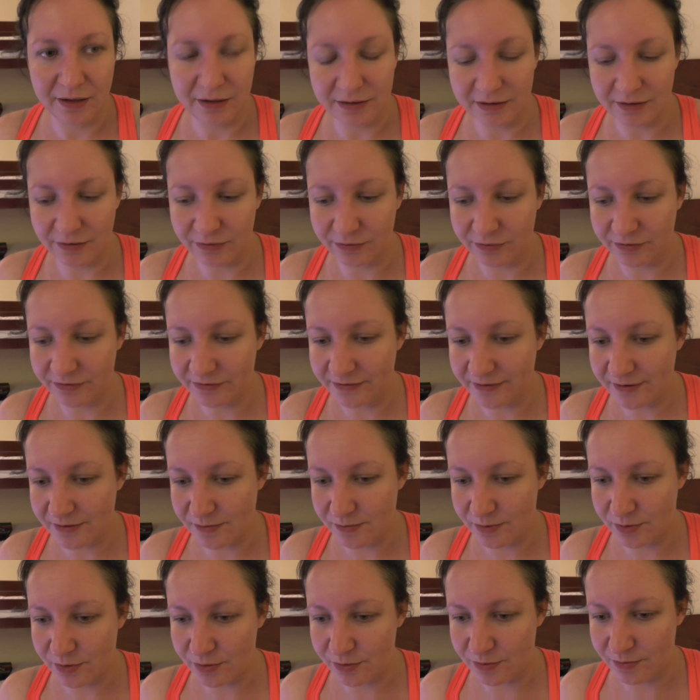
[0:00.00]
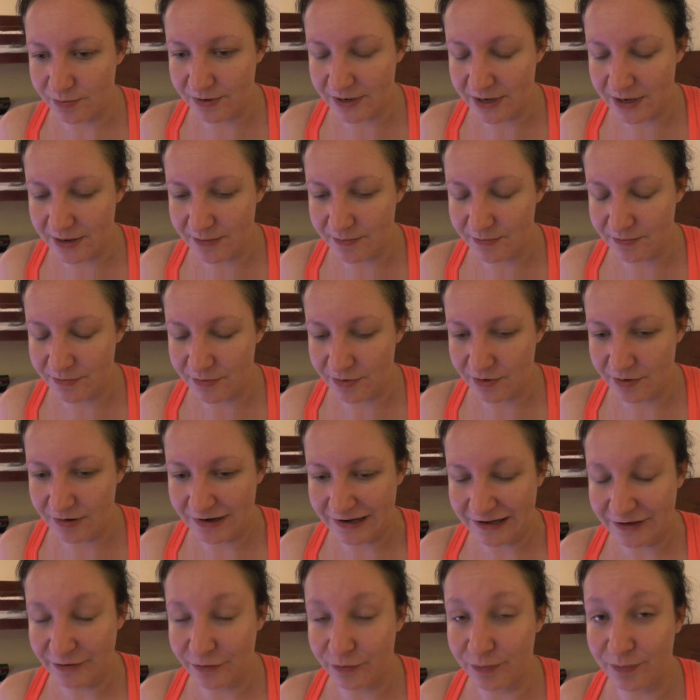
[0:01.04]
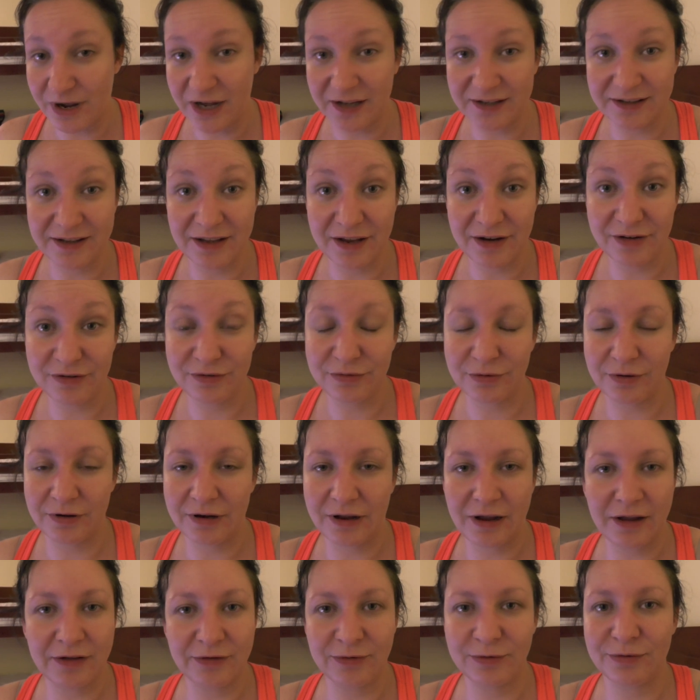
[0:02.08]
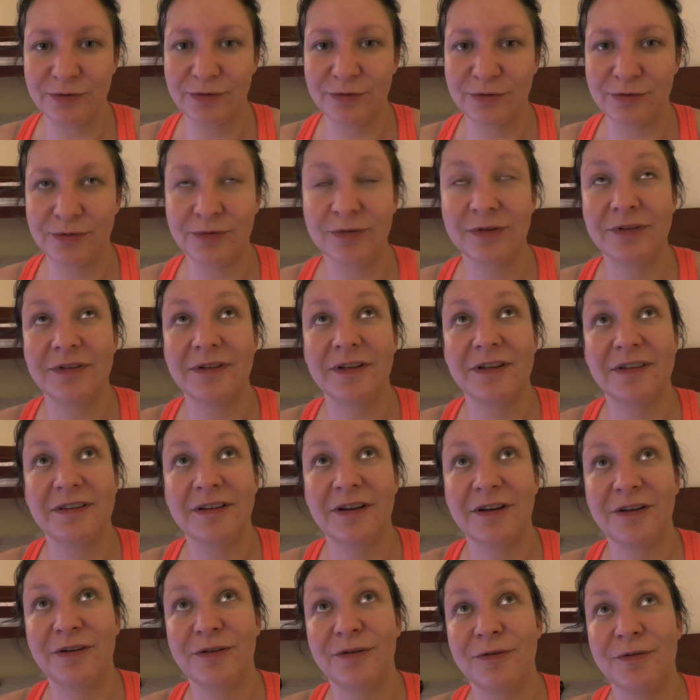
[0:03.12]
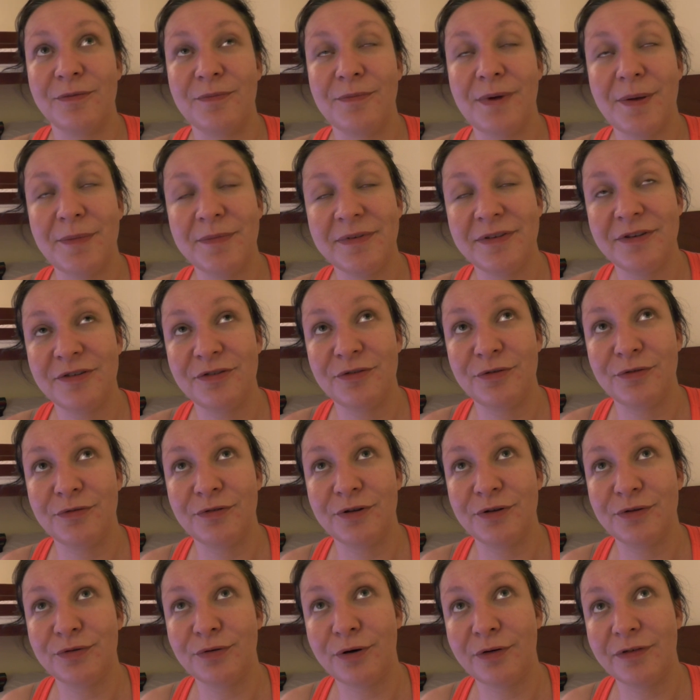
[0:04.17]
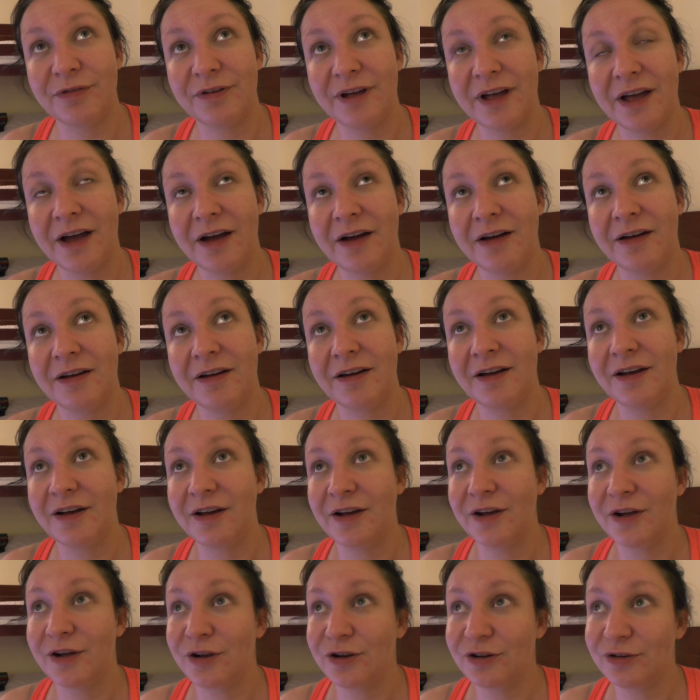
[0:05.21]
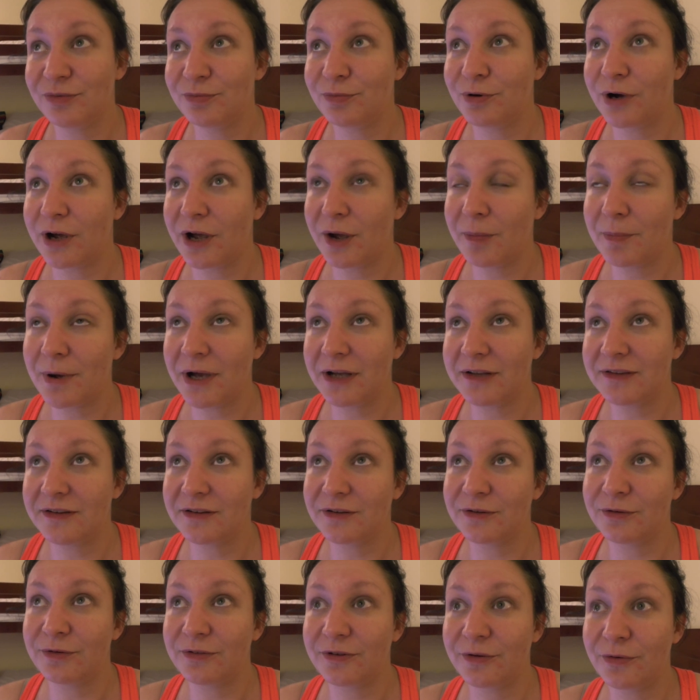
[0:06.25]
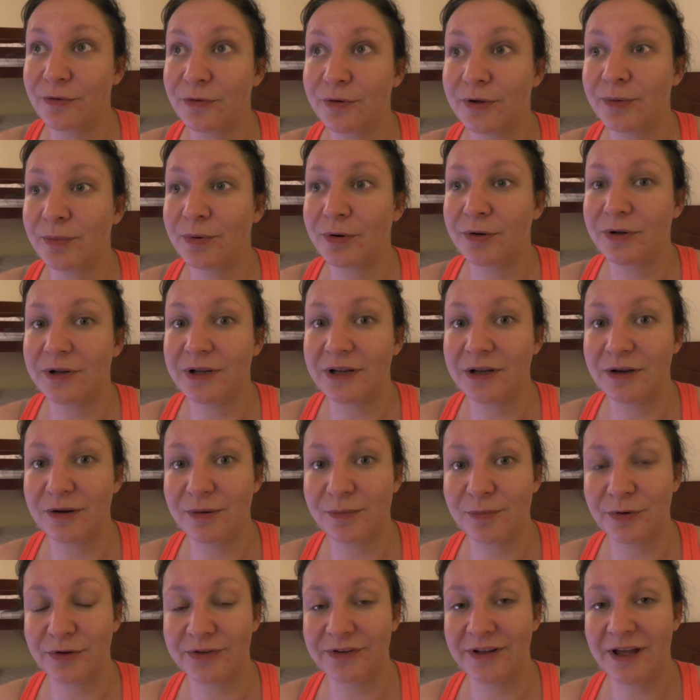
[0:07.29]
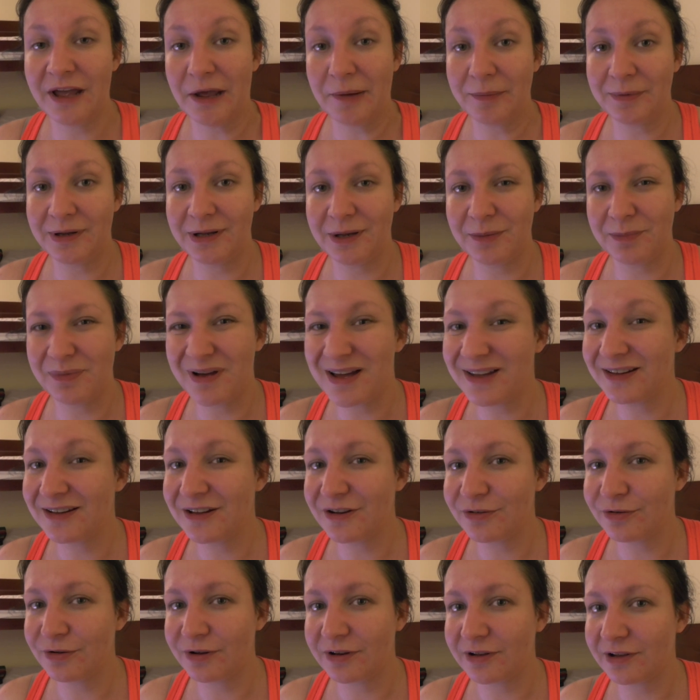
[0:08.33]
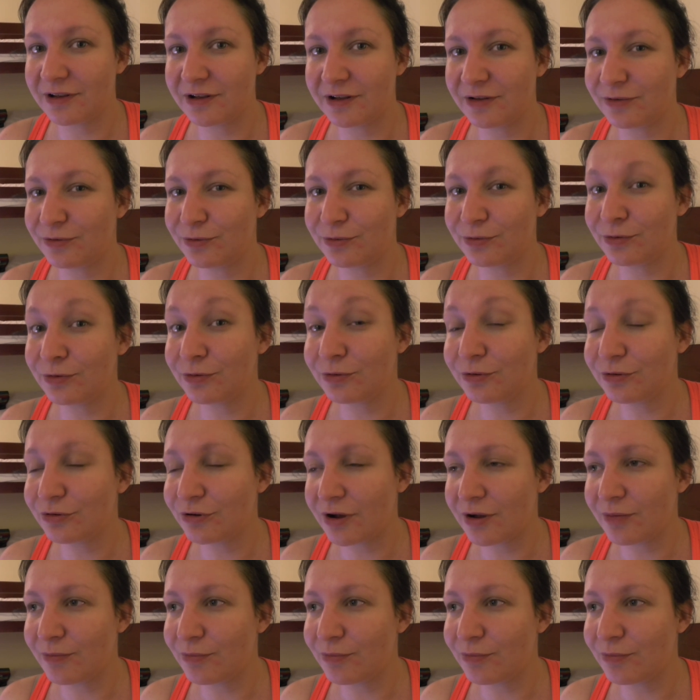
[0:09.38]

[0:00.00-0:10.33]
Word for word: il y a aussi un problème euh, lié au partage sur les réseaux sociaux, c'est-à-dire que même si je devais tout refaire, je pourrais repartir de zéro et prendre les commentaires, mais les partages sur les réseaux sociaux, j'aurais